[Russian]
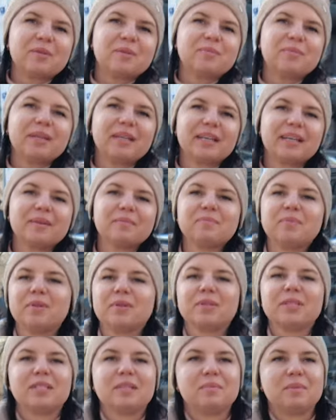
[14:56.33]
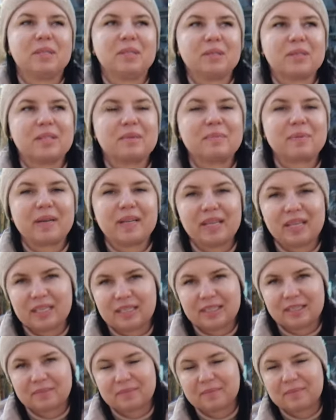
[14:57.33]
рубрика «Плюсы и минусы
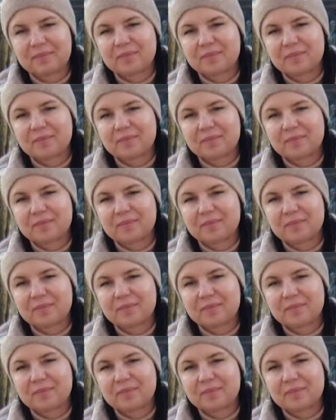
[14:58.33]
проекта».